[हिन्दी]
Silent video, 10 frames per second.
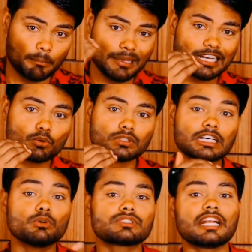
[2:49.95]
मिल्क
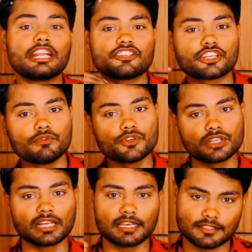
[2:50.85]
होता है उसका
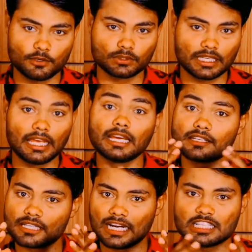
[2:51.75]
डिस्ट्रीब्यूशन कैसे होता है
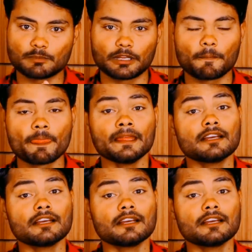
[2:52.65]
एक जहाज़ पर